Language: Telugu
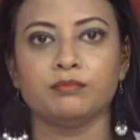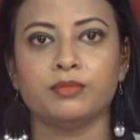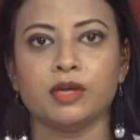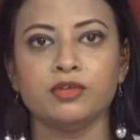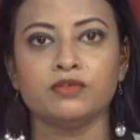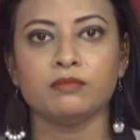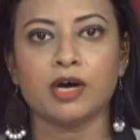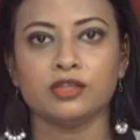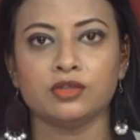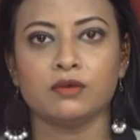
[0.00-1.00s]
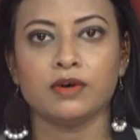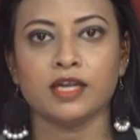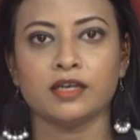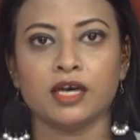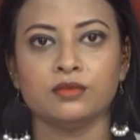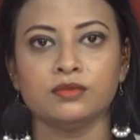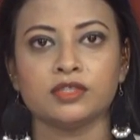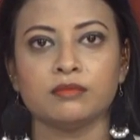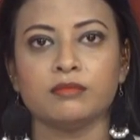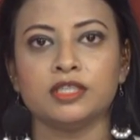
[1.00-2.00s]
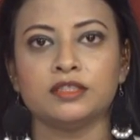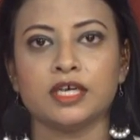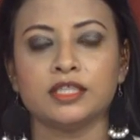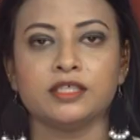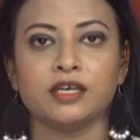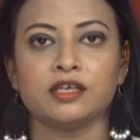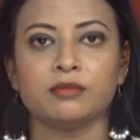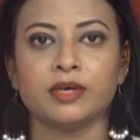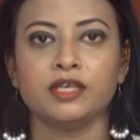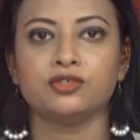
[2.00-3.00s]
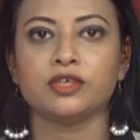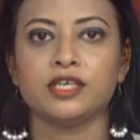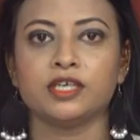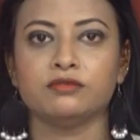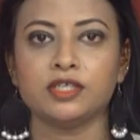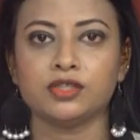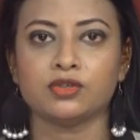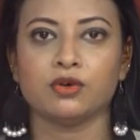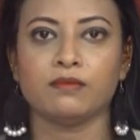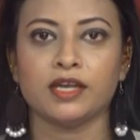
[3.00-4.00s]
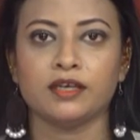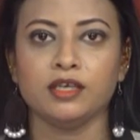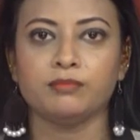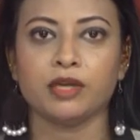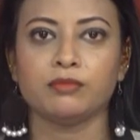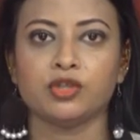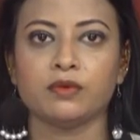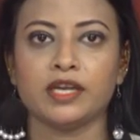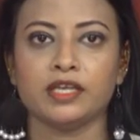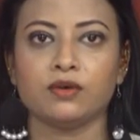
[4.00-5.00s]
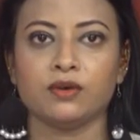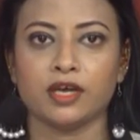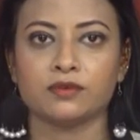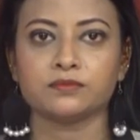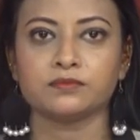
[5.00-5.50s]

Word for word: ప్రభుత్వం ఆదుకోవాలన్నారు సంబంధిత అధికారులపై చర్యలు తీసుకోవాలని ప్రభుత్వాన్ని కోరారు